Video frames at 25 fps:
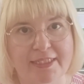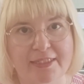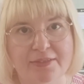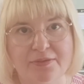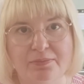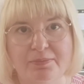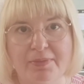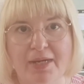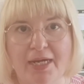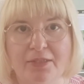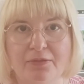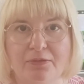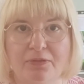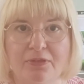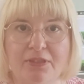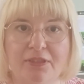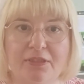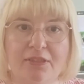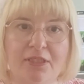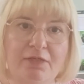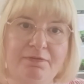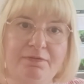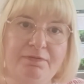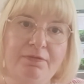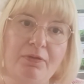Also macht euch
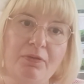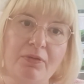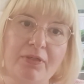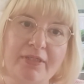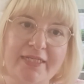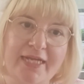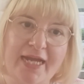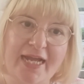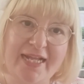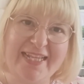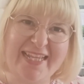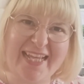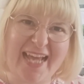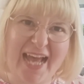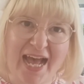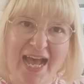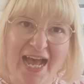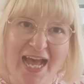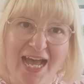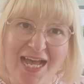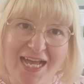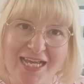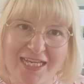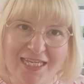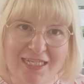nicht verrückt, da die
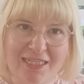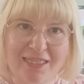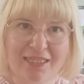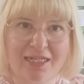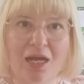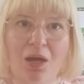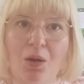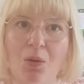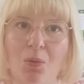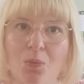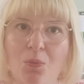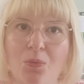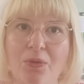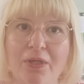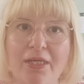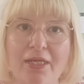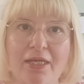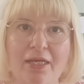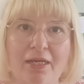Haar genau